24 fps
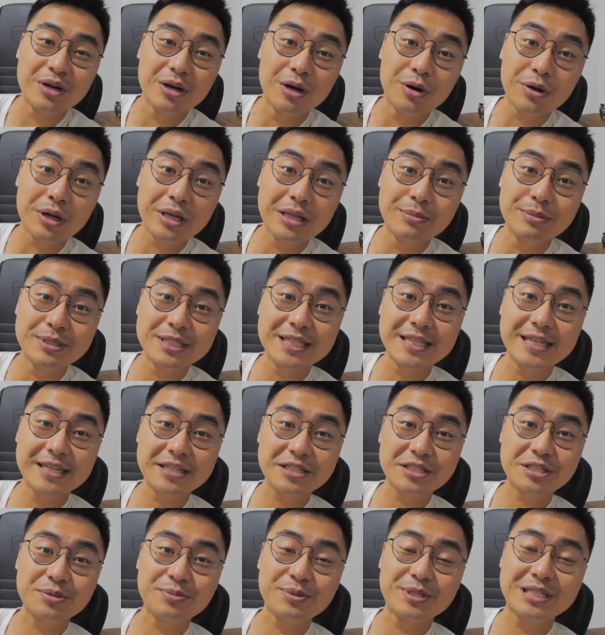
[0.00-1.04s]
然后 OK，那么今天
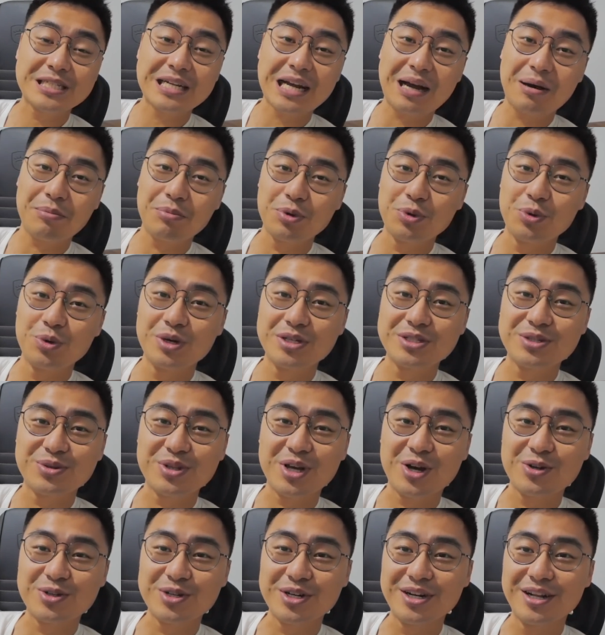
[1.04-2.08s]
的视频差不多就
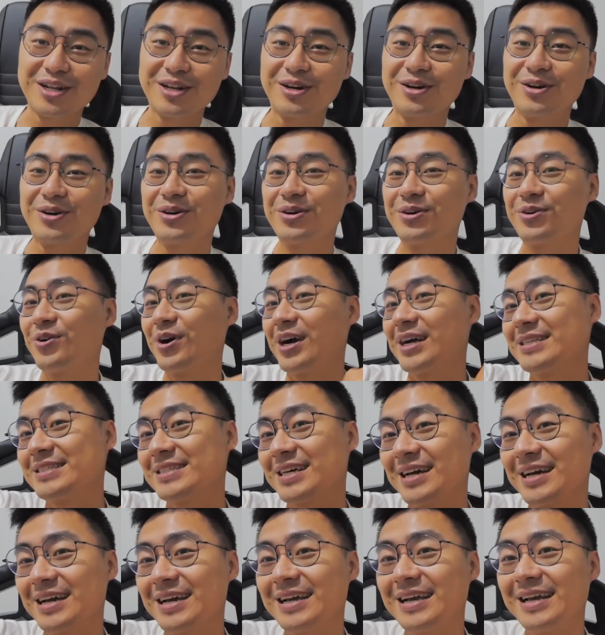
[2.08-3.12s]
到这里喽。我还
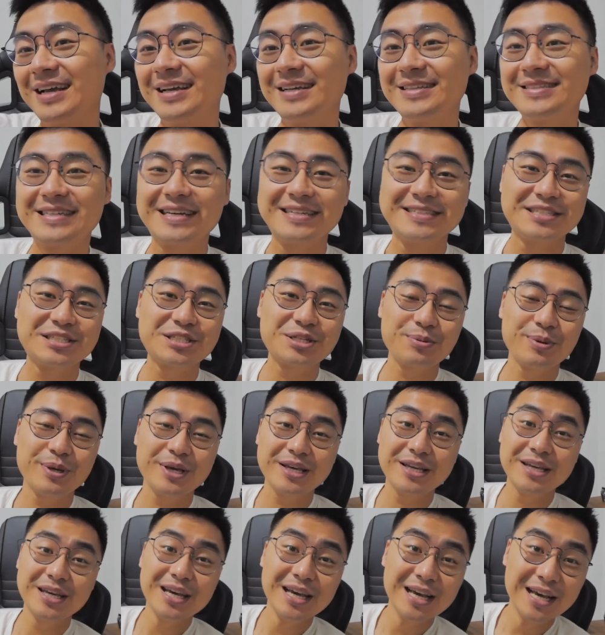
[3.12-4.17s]
在剪辑视
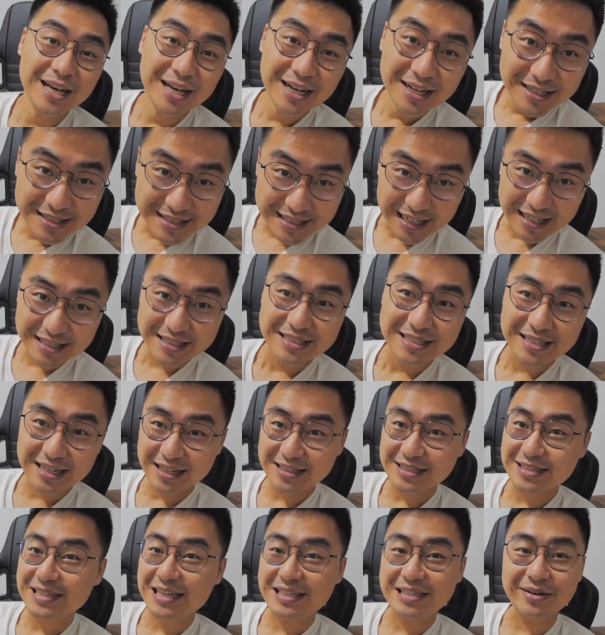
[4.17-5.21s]
频，剪辑
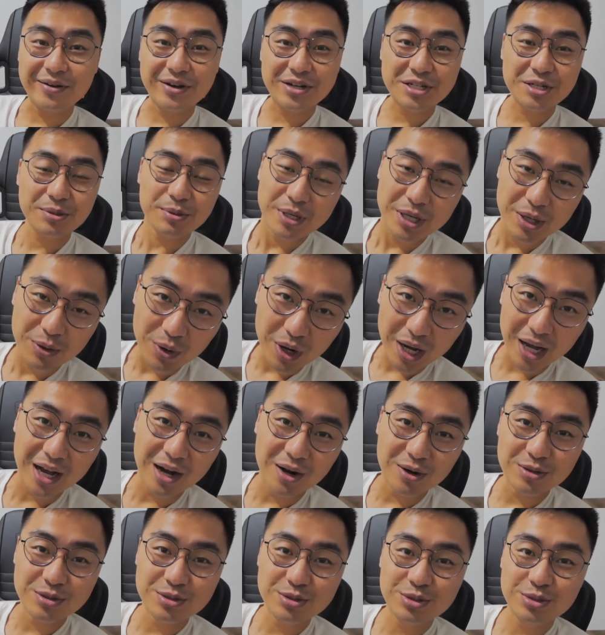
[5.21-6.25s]
赶紧剪辑完视频，我还
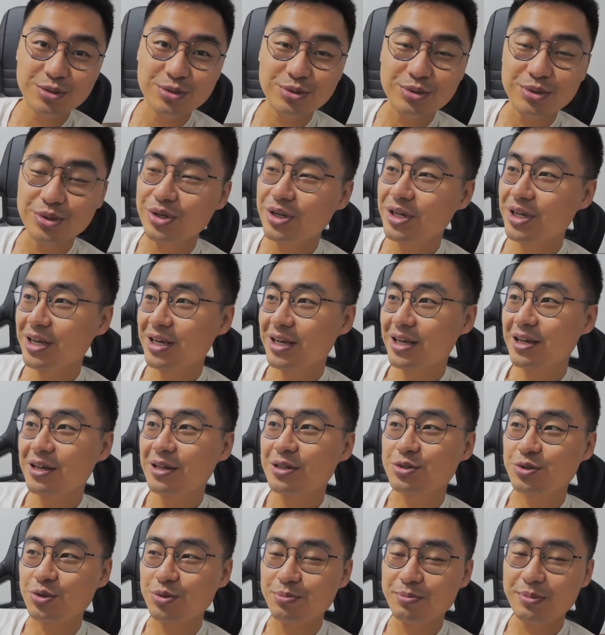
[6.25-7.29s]
要去。
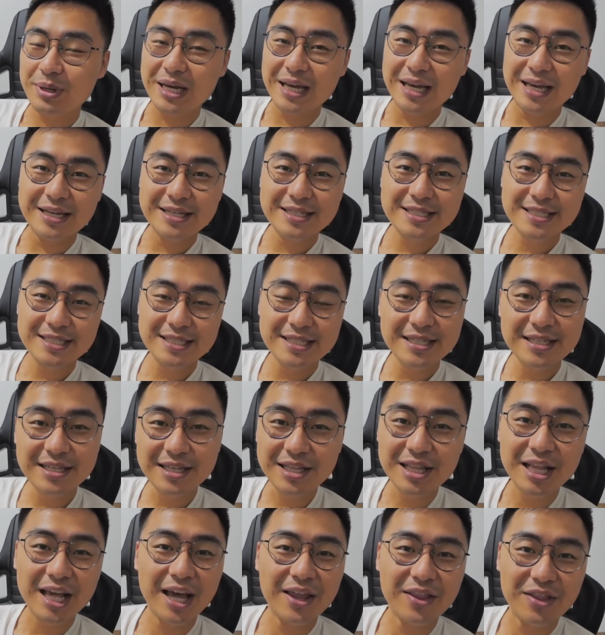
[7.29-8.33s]
准备新
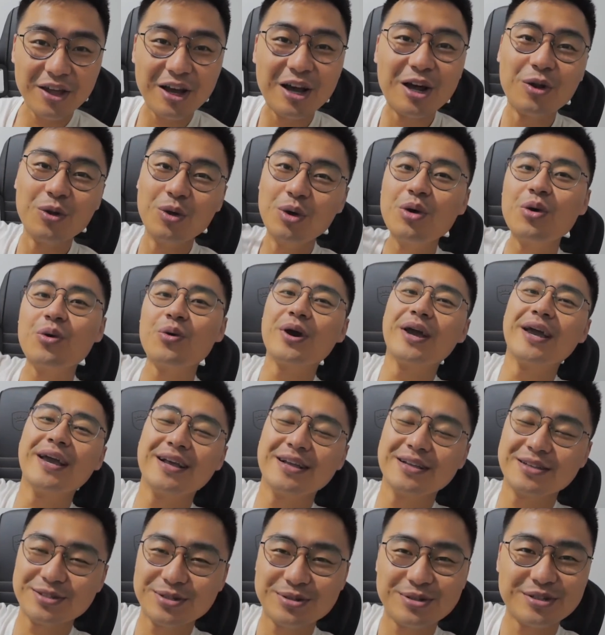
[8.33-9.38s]
一天的轮
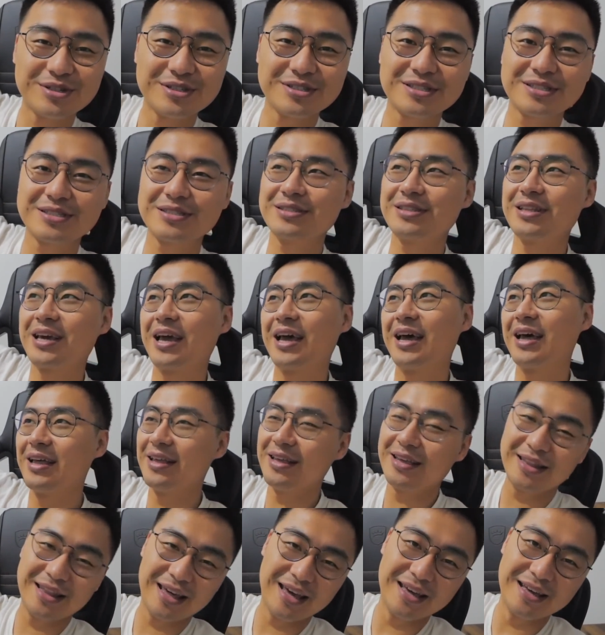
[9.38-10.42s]
回，就是四
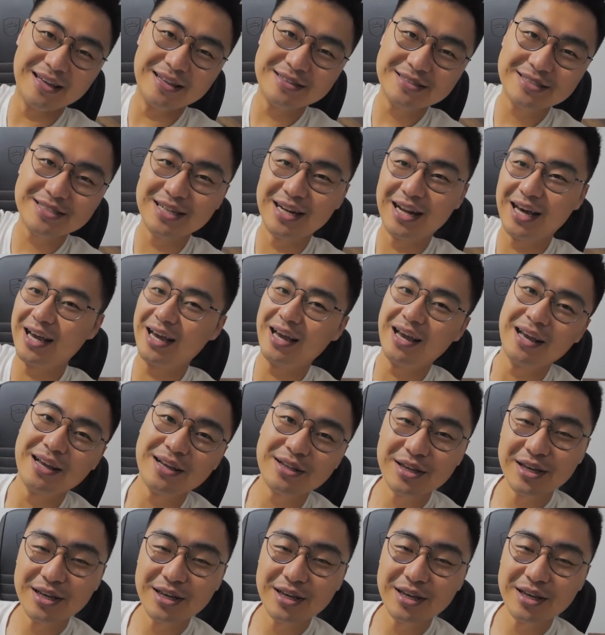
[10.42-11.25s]
点一点起来